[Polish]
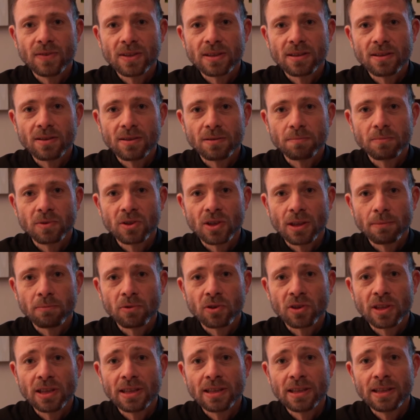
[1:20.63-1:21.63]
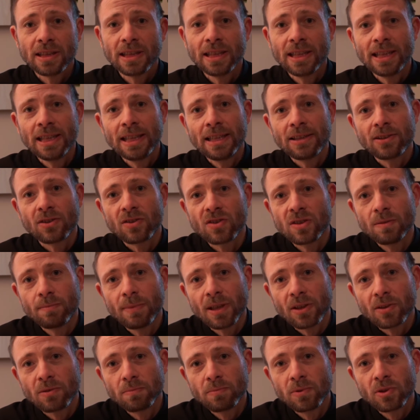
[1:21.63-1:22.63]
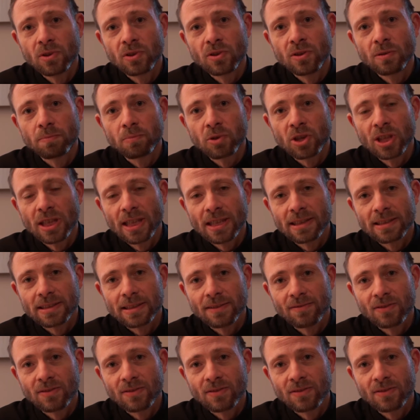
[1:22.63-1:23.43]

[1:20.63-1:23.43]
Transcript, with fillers: co robić, albo kiedy to, co ma robić, go przerasta.